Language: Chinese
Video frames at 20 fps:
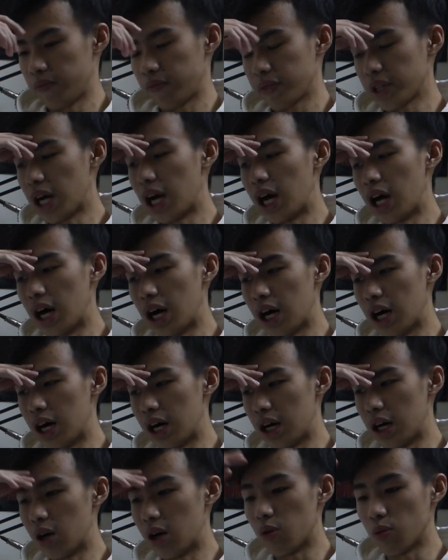
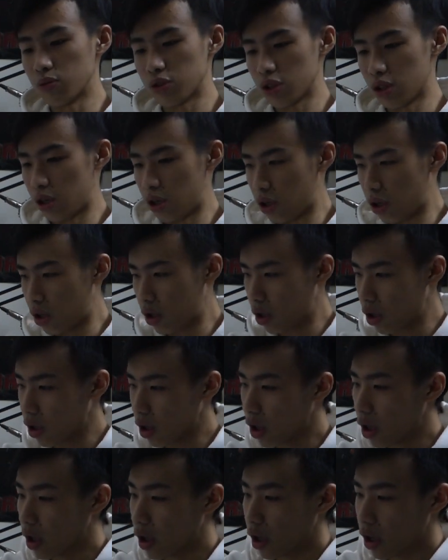那我们就
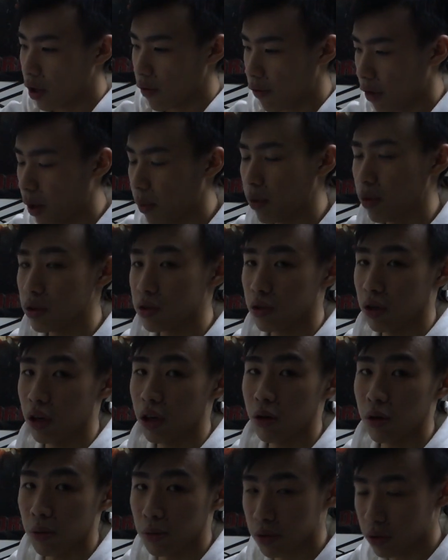废话不多说，
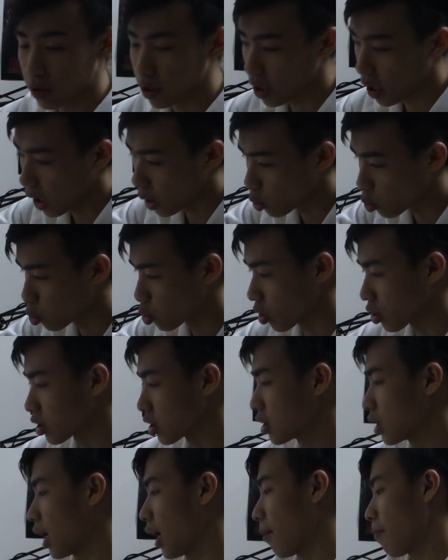我们就直接来组装支
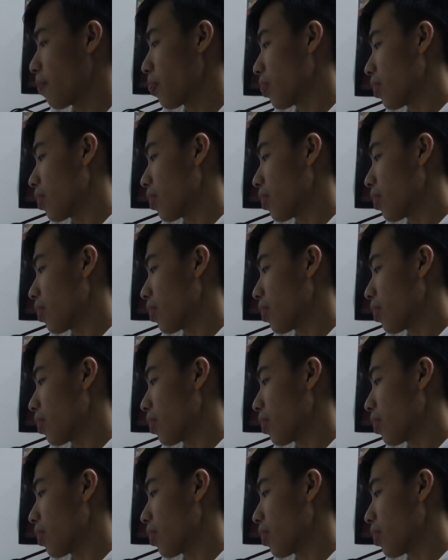架。